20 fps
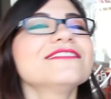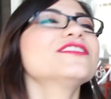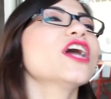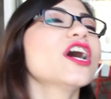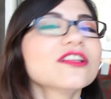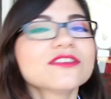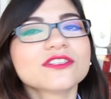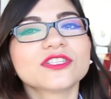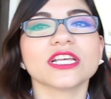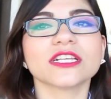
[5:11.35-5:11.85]

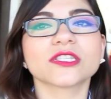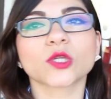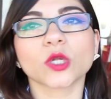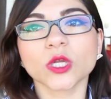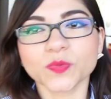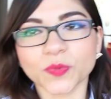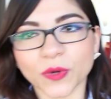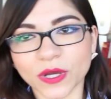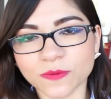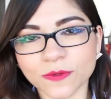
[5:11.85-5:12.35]
Entonces, tú
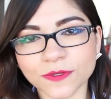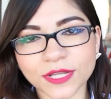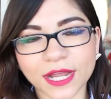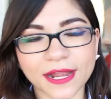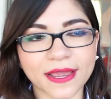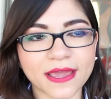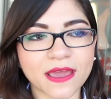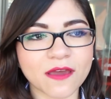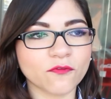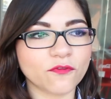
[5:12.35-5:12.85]
los puedes buscar
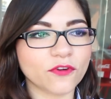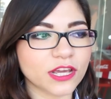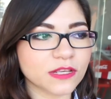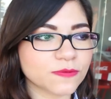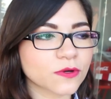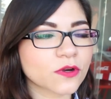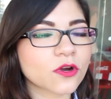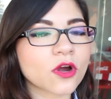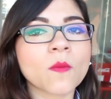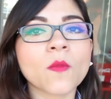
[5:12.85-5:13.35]
ahí en
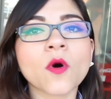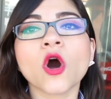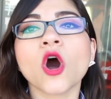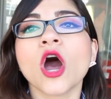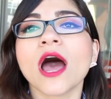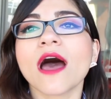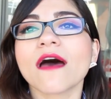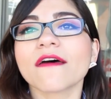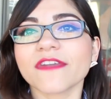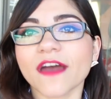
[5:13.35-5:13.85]
Facebook como
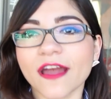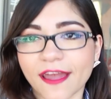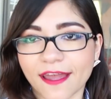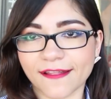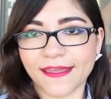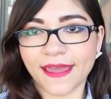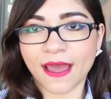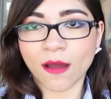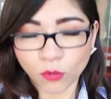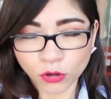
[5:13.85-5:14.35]

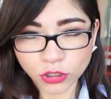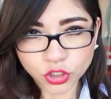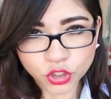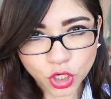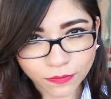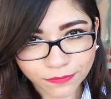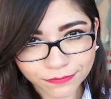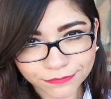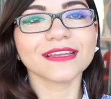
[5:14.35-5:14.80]
quería mucho.